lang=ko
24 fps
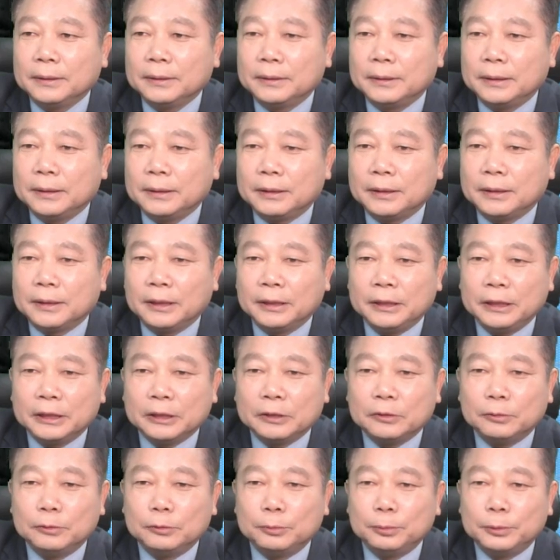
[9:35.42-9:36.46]
네, 들어간
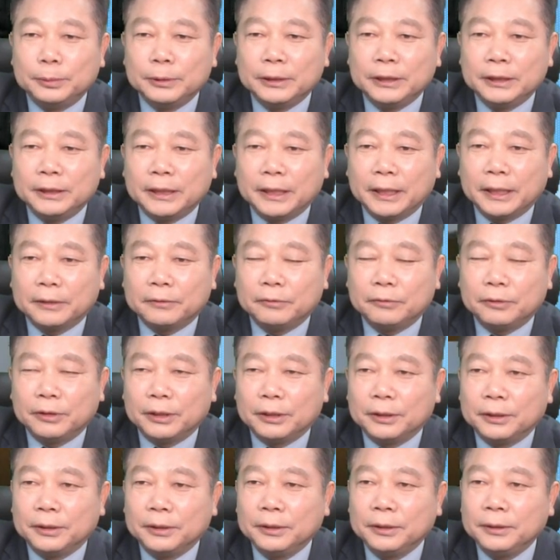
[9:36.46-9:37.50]
입구 부분이
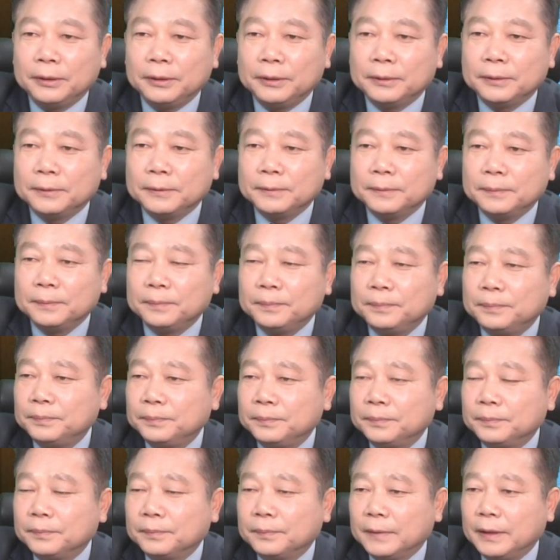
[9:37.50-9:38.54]
되겠고요.
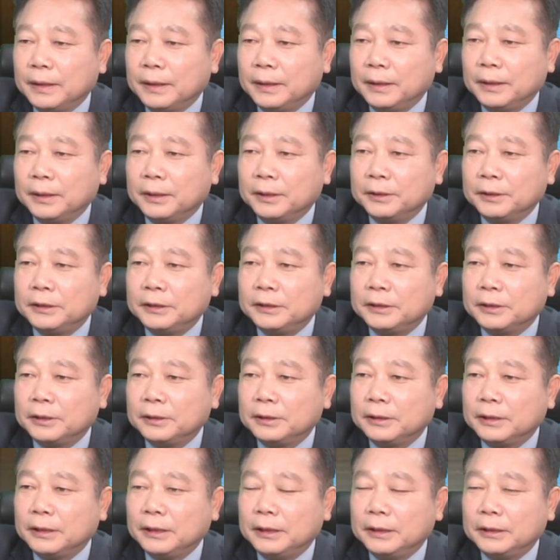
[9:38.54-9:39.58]
네, 이런
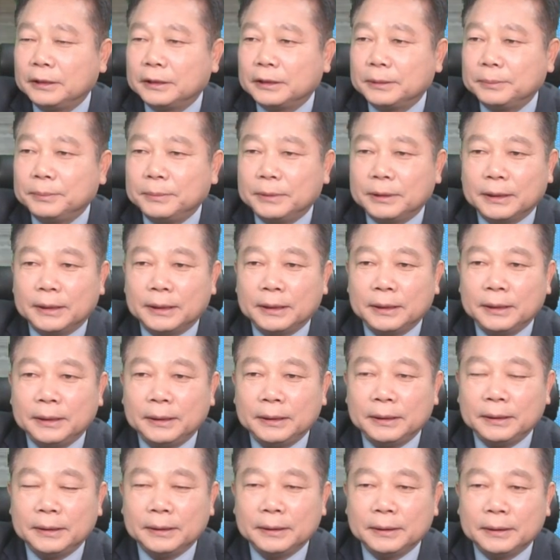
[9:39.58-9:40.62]
시설들이 있습니다.
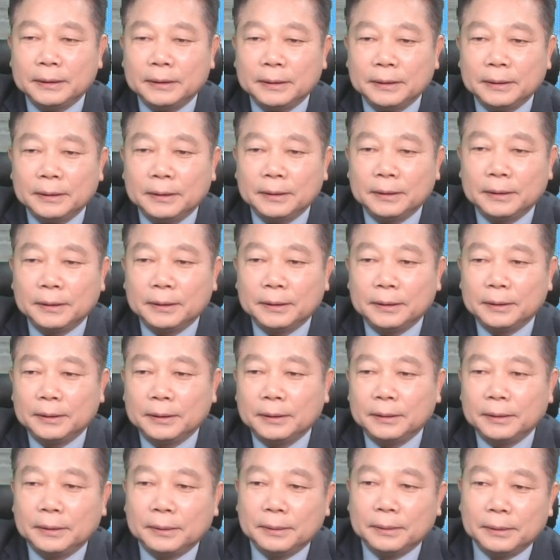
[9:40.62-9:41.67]

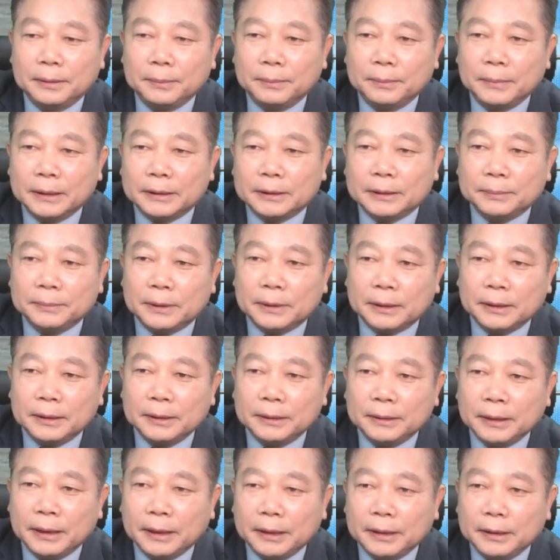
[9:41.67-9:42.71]
어, 맞습니다.
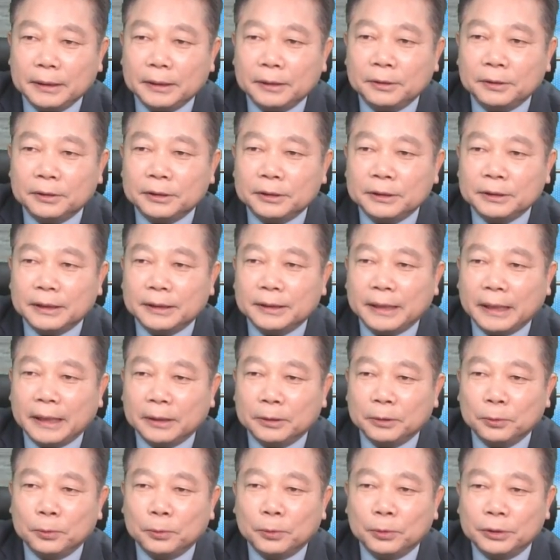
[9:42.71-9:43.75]
네, 이런 것이 이제
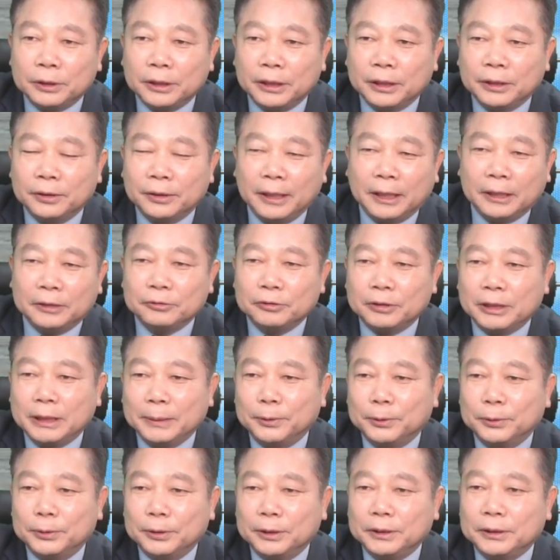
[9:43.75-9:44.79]
냉동 컨테이너의 아주
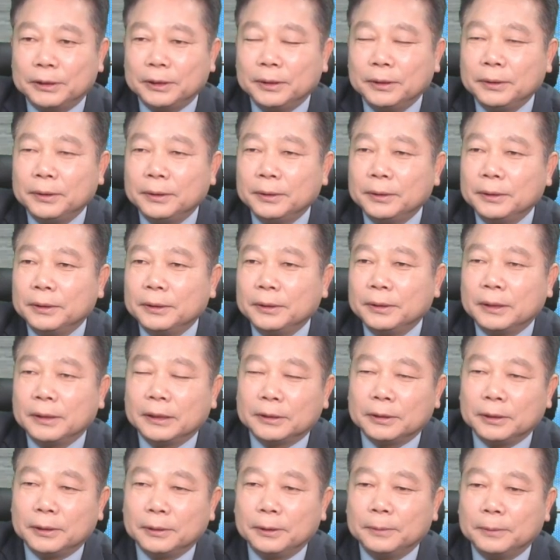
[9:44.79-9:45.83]
기본이죠.
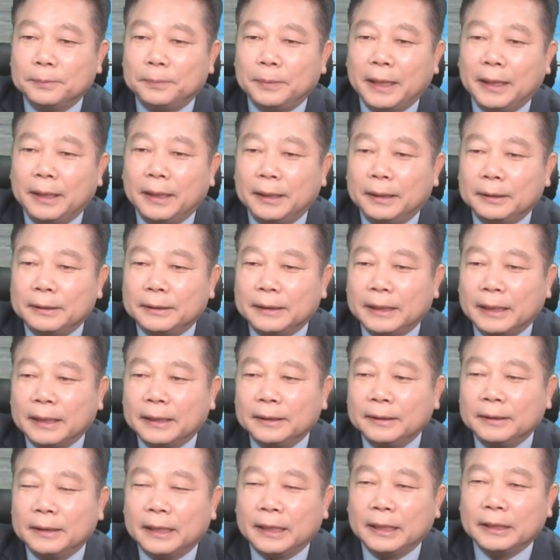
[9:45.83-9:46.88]
그래서 배,
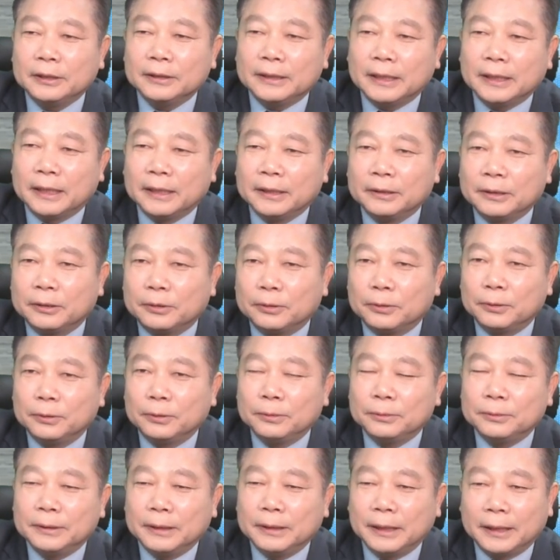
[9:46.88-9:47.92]
다른 나라에서 다른
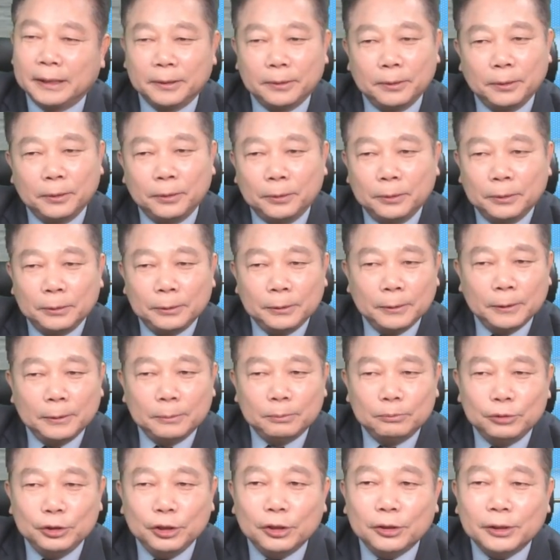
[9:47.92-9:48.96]
나라로, 나라로
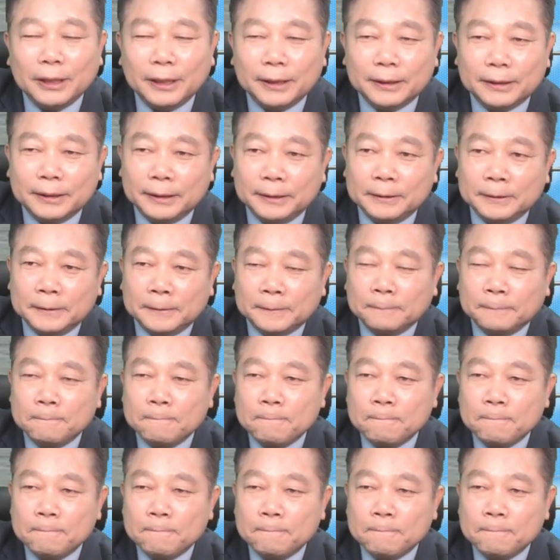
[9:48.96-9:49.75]
무역을 할 때는